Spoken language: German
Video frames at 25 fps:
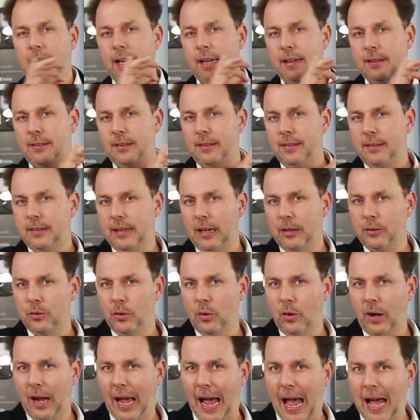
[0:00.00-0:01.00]
Es ist
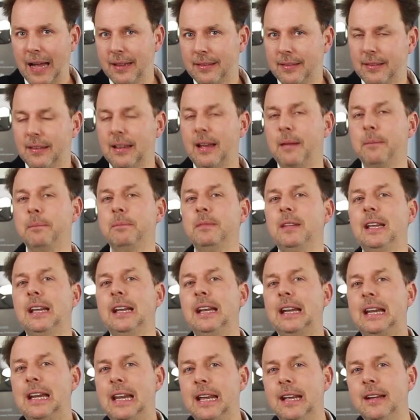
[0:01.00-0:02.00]
also ratsam,
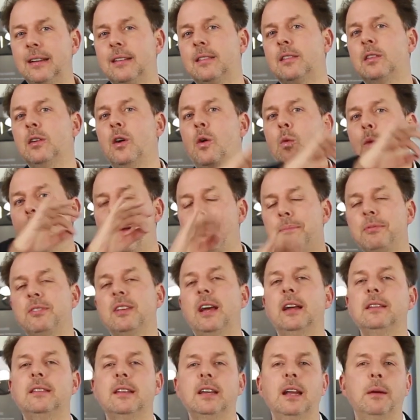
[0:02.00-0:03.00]
den Link zur
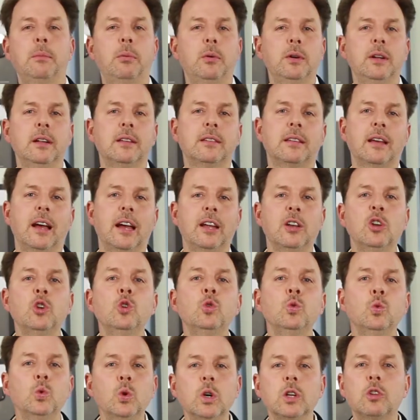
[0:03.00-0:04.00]
Webseite der Polizei
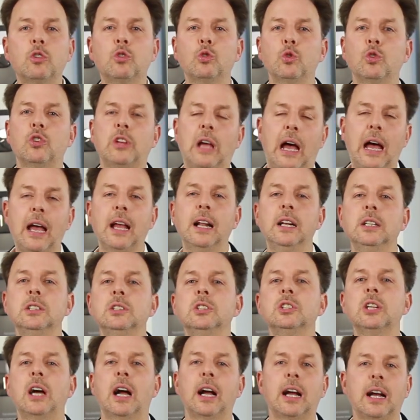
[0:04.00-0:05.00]
nur zu
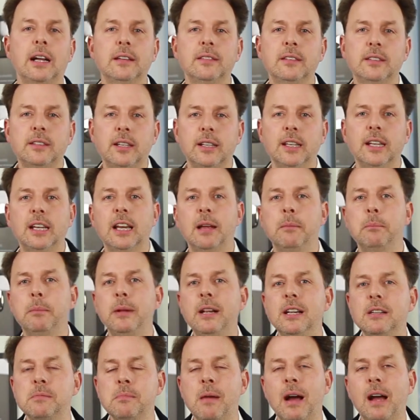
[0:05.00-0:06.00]
teilen. Da kann sich dann jeder ein
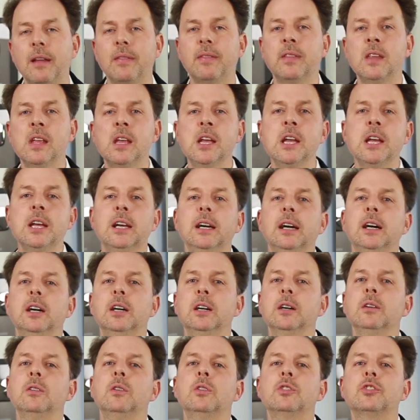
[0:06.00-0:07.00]
Bild machen
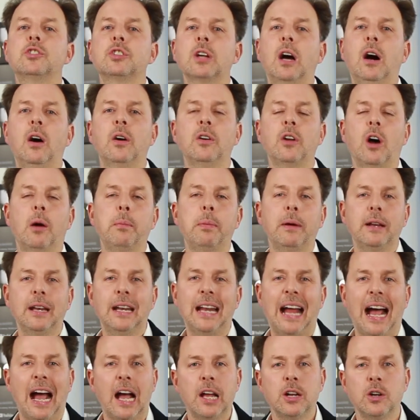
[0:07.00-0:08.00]
äh, und schauen, ob er
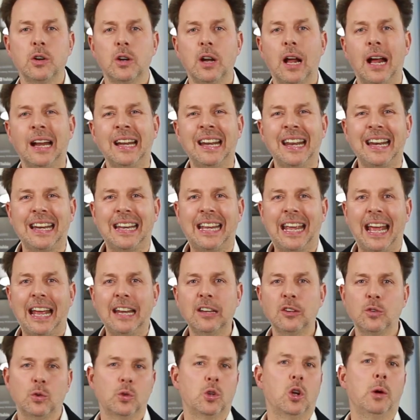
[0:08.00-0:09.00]
den einen oder anderen
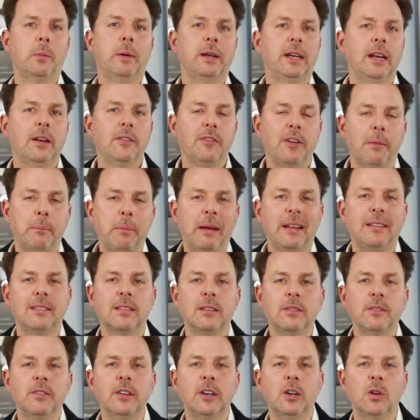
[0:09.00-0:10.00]
kennt und ob er den
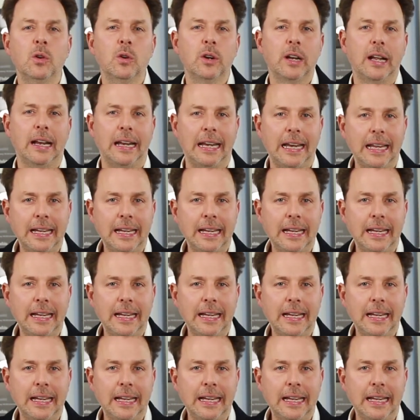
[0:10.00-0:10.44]
verpetzen will oder